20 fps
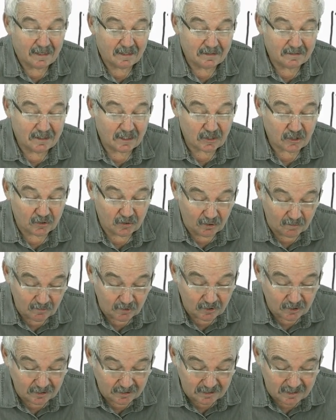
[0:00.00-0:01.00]
На что
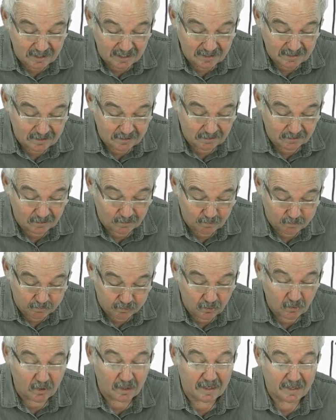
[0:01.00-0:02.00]
может действовать
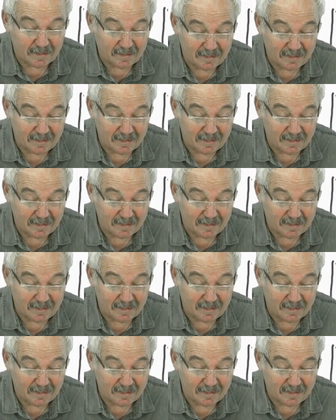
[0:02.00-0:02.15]
поле?